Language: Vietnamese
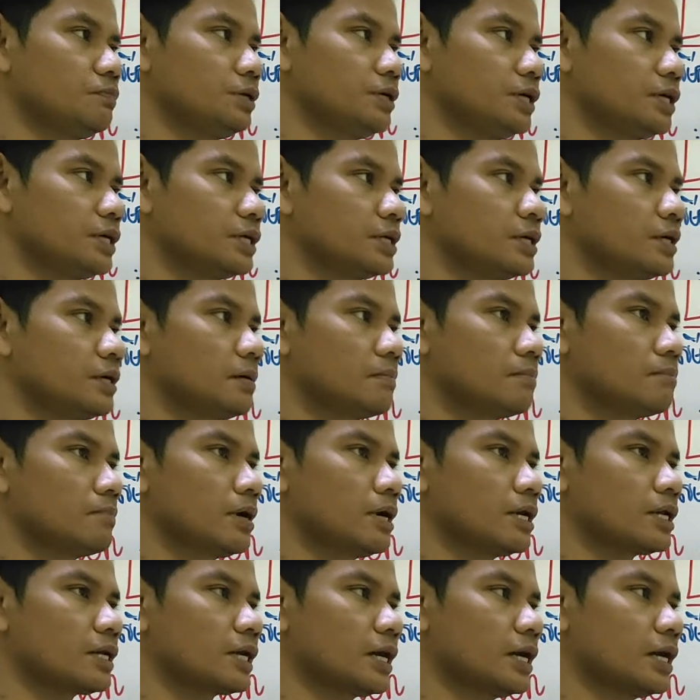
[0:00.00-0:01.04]
chữ miến
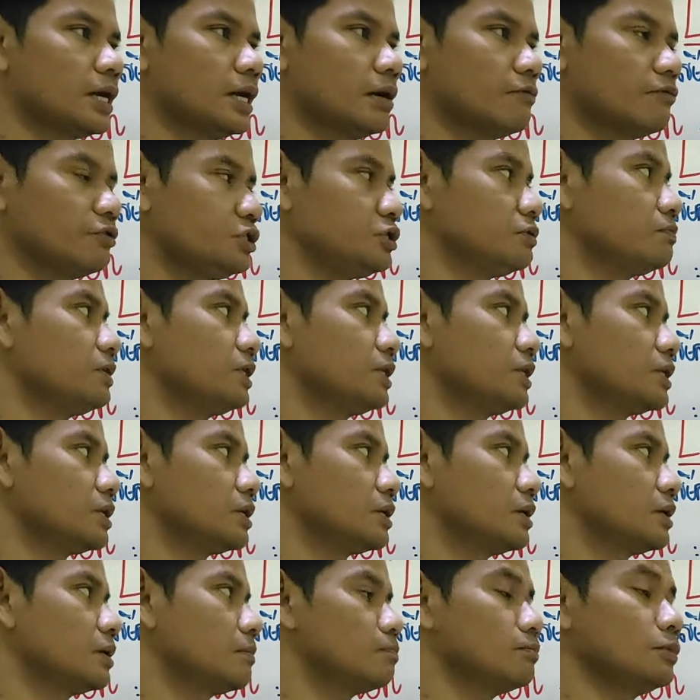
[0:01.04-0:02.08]
mình tha à với chữ miến
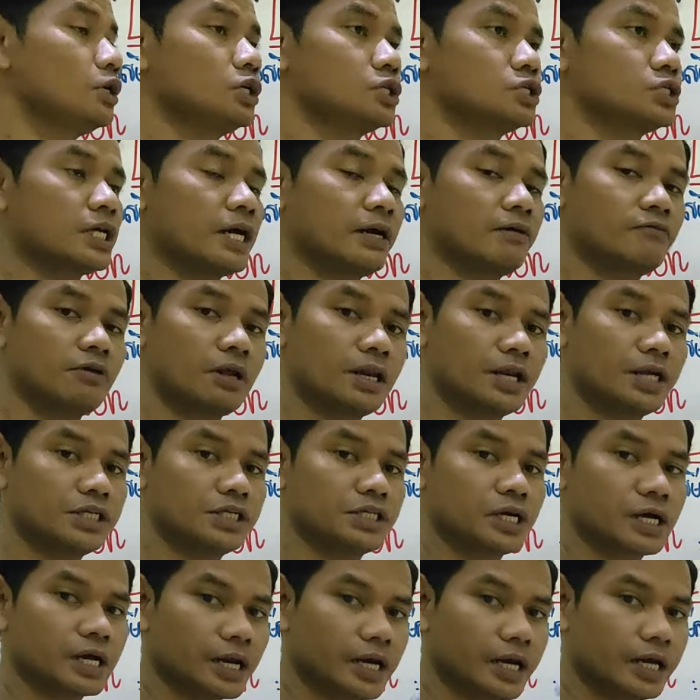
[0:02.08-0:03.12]
để xa vì lơ
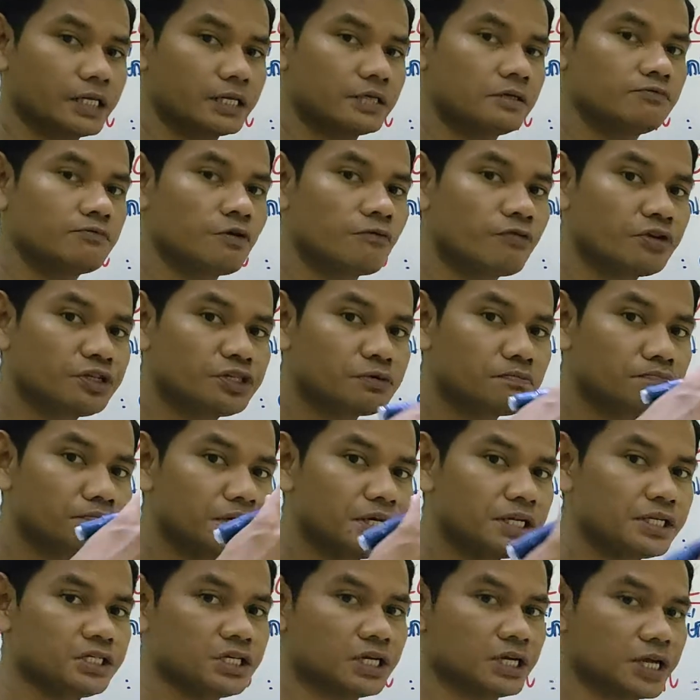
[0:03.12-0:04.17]
chữ cái tới vì với chữ
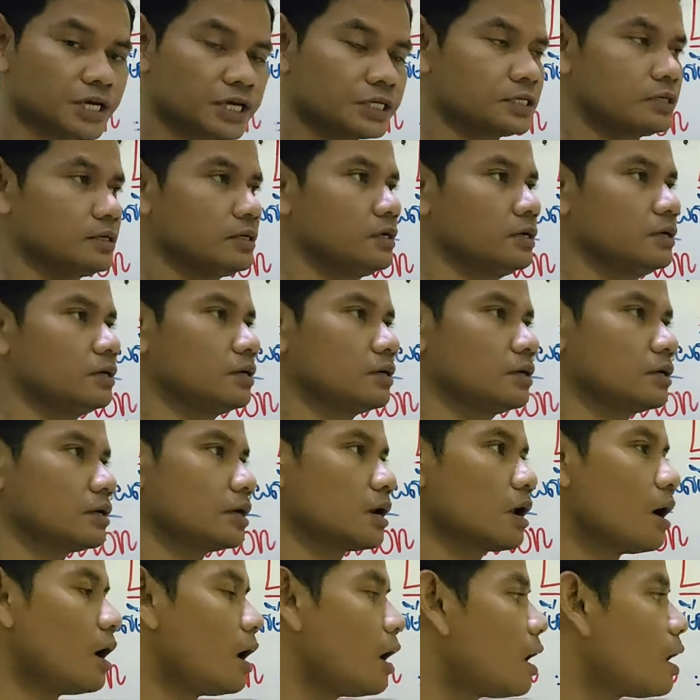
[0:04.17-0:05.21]
miền trên này
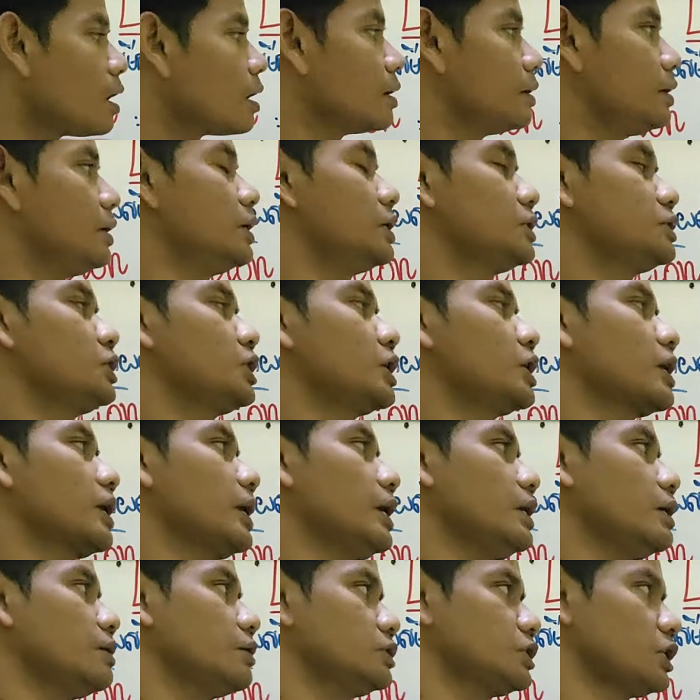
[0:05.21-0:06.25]
đó lơ chữ
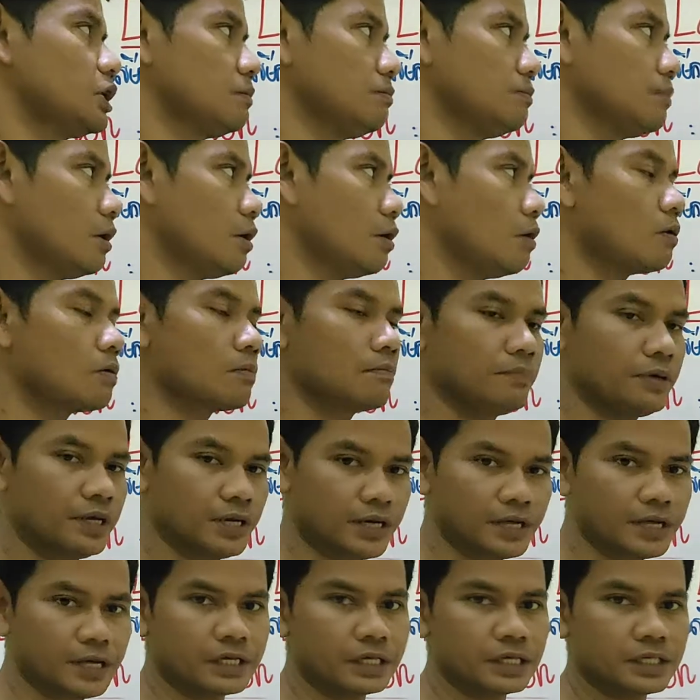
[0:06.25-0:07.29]
cái có tranh bố
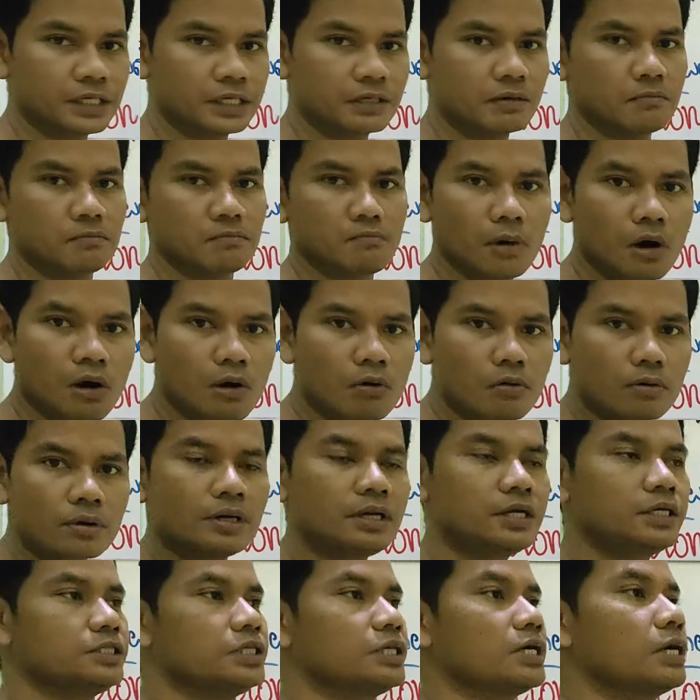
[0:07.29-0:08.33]
miền này bố
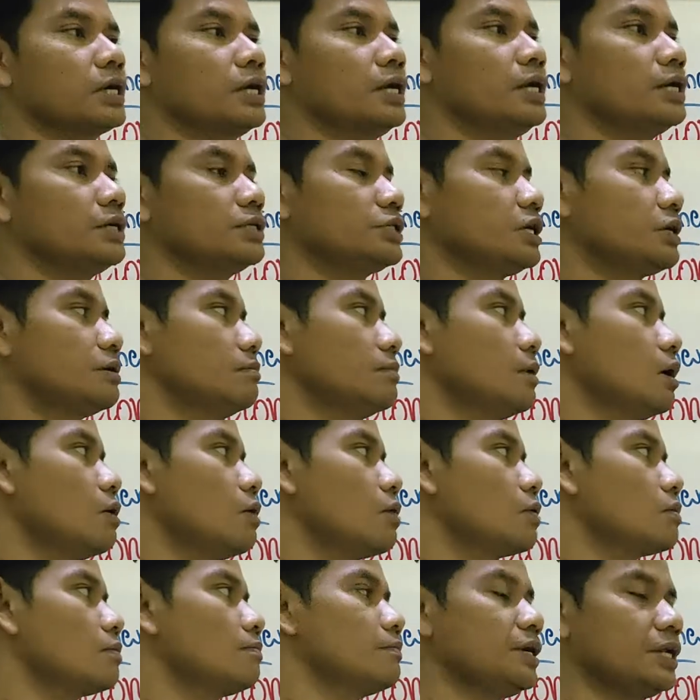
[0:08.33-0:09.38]
lơ chữ cái có tranh
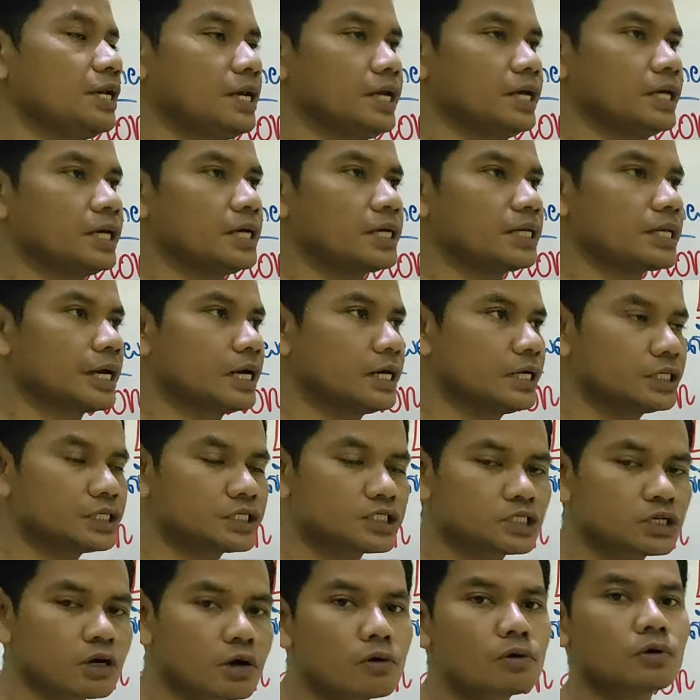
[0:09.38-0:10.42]
bố miền này tai
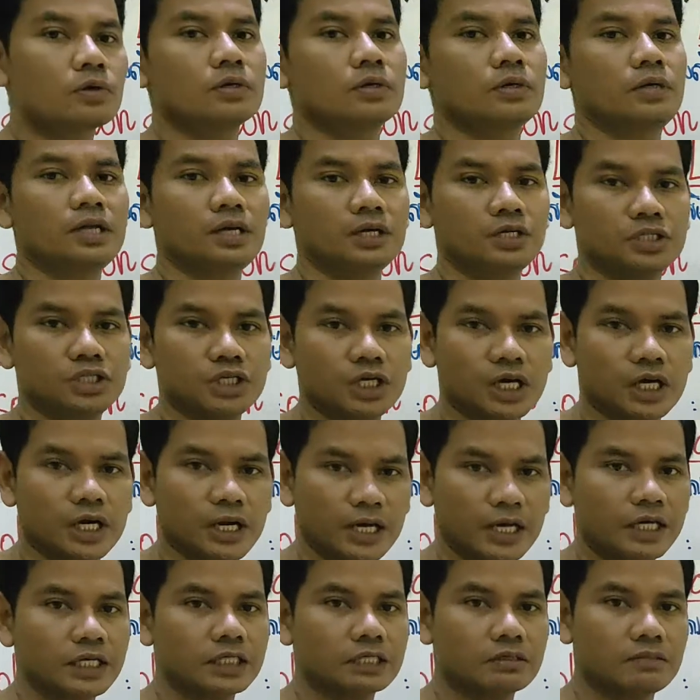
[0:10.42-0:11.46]
sôn lơ chữ
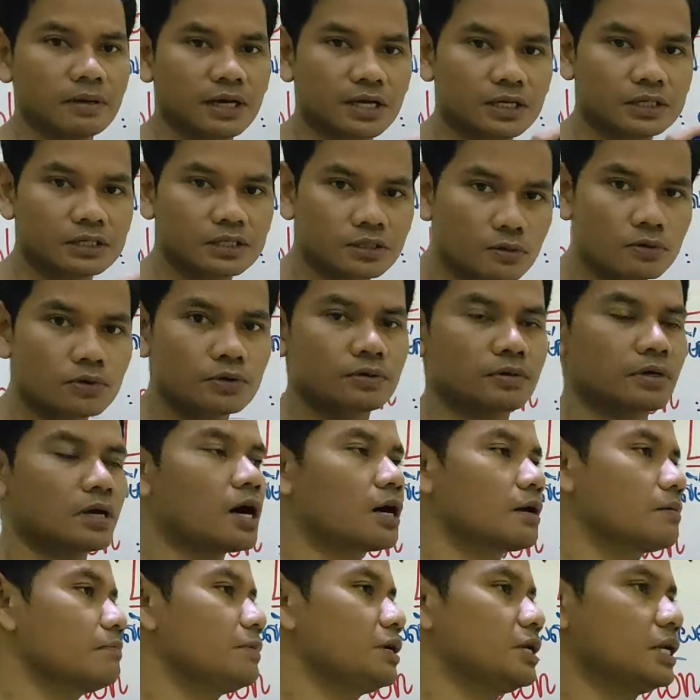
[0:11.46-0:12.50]
cái smartphone
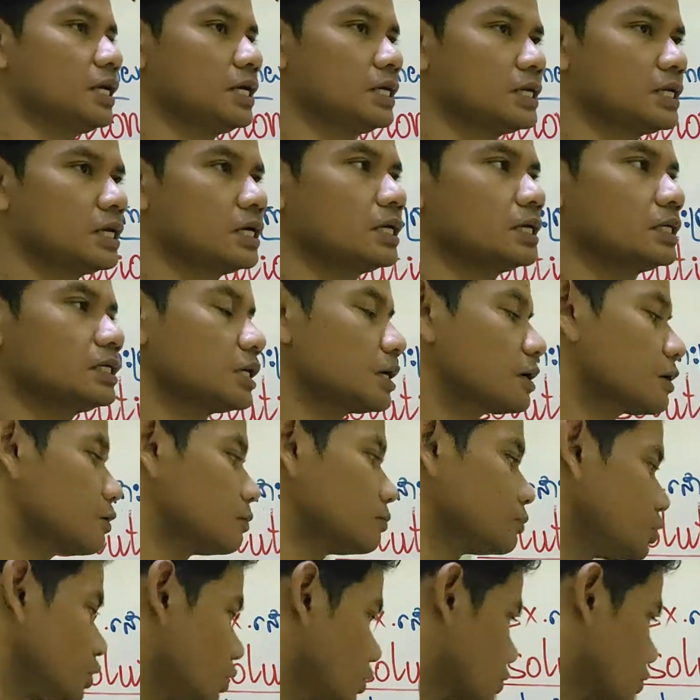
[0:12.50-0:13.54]
ở miền này thì chẳng cùng